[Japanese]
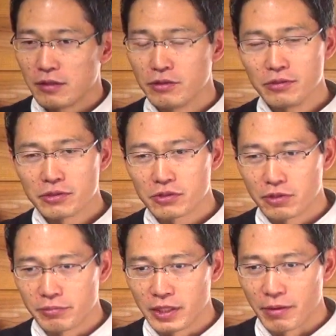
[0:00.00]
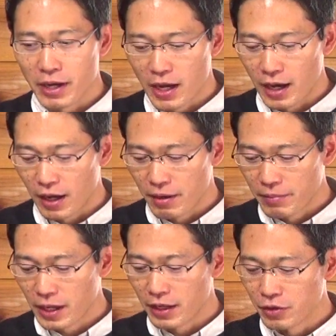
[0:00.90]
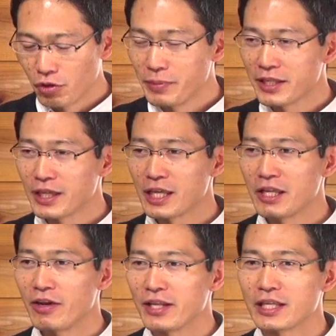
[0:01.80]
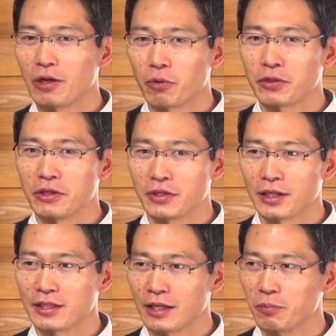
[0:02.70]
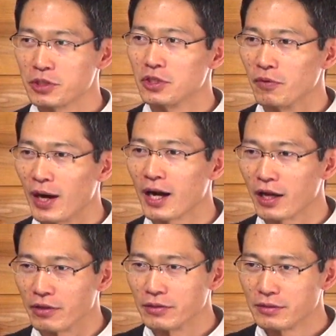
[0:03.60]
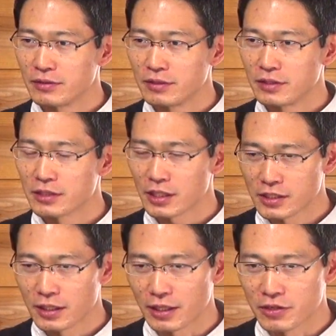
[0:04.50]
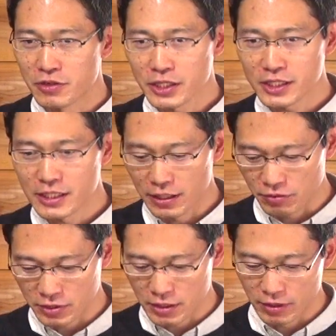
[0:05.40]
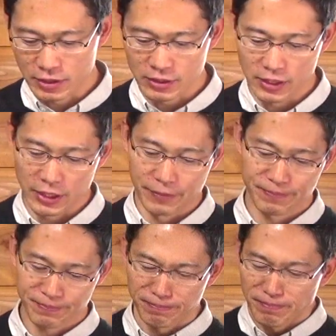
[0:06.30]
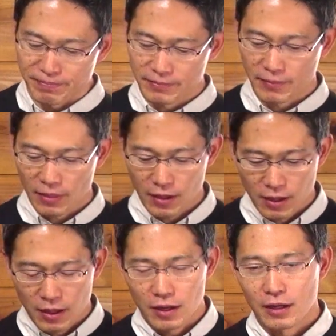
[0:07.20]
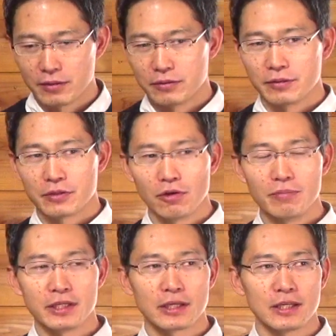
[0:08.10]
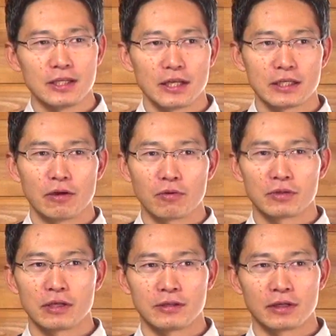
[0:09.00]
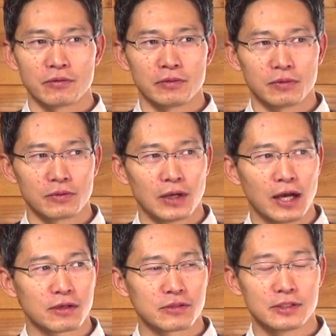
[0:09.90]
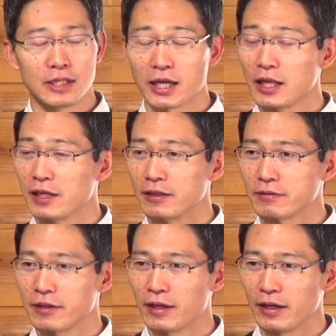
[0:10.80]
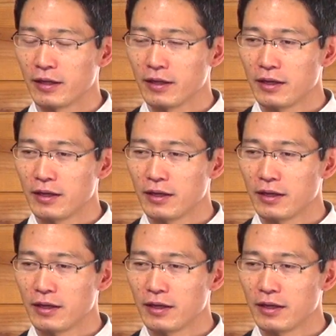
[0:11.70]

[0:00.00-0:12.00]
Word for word: ニュースを見れば、まあ、表面的には何が起こってるかっていうのはもちろんわかるしかしながらクリスチャンとしてはですねあの表面的に何が起こっているかということを把握するだけではなくて